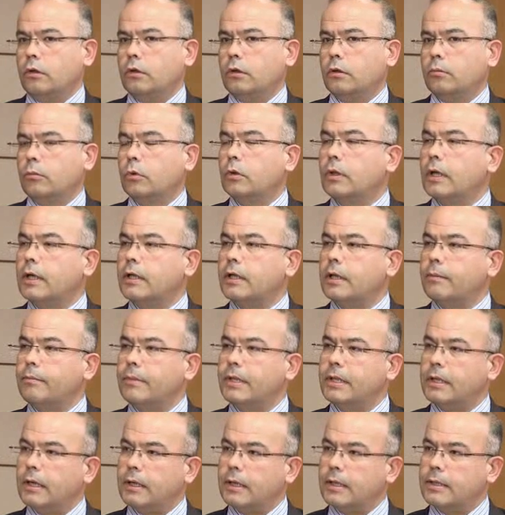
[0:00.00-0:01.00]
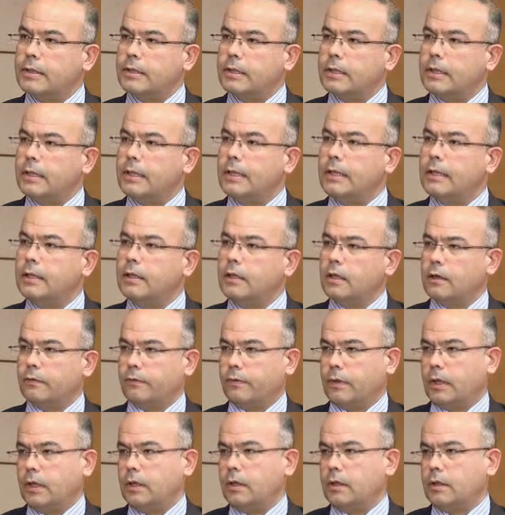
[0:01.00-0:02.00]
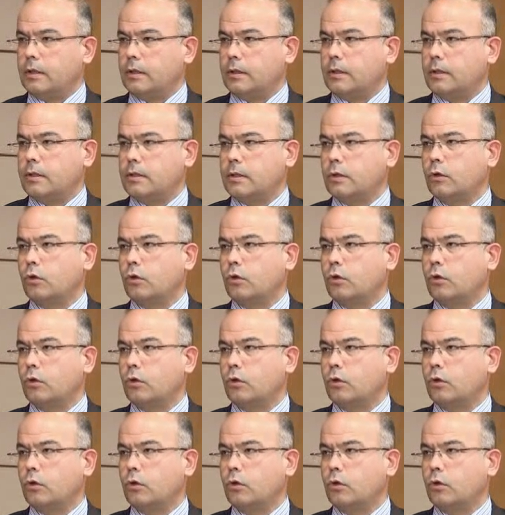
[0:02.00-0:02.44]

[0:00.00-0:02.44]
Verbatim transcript: E, bunlardan bir tanesi ilk defa e,